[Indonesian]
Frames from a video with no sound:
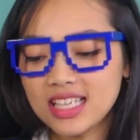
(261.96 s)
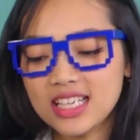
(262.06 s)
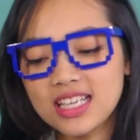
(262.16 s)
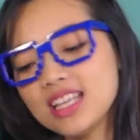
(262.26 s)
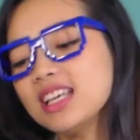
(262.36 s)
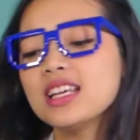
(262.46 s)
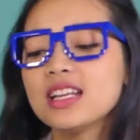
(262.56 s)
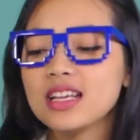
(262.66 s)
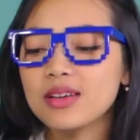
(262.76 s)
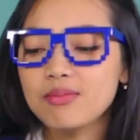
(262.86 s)
ini
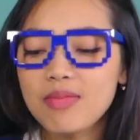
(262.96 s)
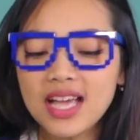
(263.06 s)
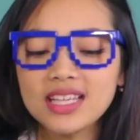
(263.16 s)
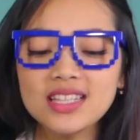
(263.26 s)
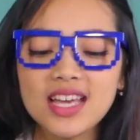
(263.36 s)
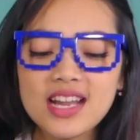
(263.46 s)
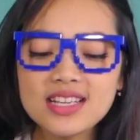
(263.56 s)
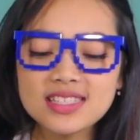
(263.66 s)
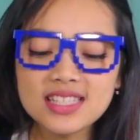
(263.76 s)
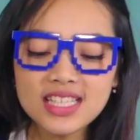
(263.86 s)
bayinya ada
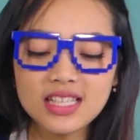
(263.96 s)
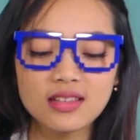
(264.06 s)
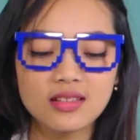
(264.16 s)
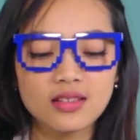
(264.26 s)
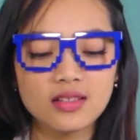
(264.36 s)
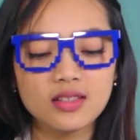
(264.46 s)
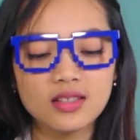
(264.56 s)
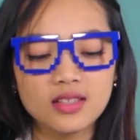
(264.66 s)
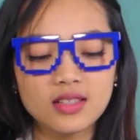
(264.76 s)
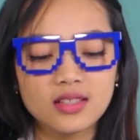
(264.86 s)
di sini
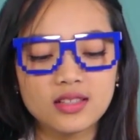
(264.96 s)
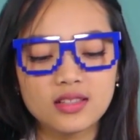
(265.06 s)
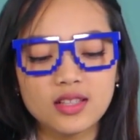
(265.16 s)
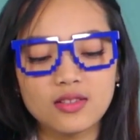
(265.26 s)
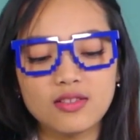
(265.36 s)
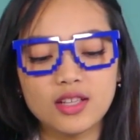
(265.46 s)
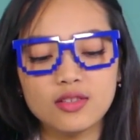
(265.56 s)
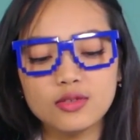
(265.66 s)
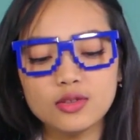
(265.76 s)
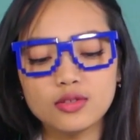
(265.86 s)
kita
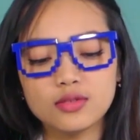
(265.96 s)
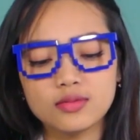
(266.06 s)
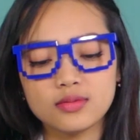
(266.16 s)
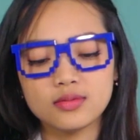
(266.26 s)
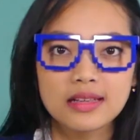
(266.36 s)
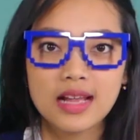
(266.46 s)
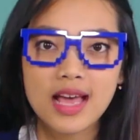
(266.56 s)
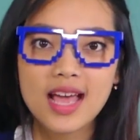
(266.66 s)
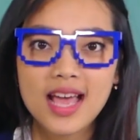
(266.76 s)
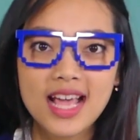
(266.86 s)
keluarin dulu
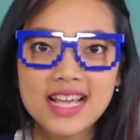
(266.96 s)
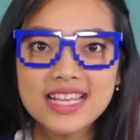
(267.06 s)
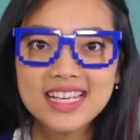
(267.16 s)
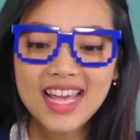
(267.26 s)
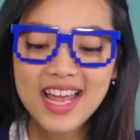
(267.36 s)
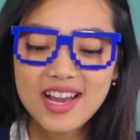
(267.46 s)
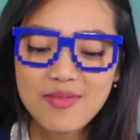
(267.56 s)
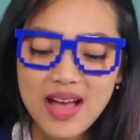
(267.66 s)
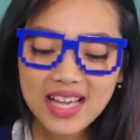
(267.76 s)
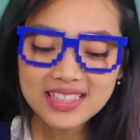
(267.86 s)
nah ini ada
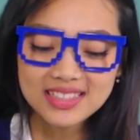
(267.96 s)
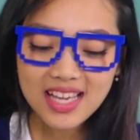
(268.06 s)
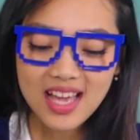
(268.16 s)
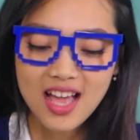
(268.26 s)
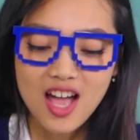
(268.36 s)
bayinya